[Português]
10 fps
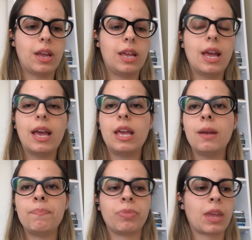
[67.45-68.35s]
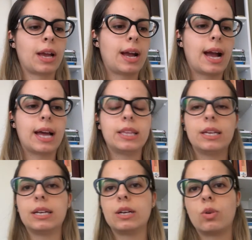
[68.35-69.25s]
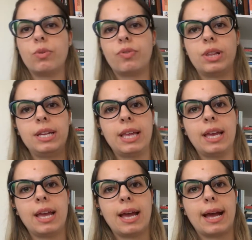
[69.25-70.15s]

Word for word: E aí, cada, como eu falei, né,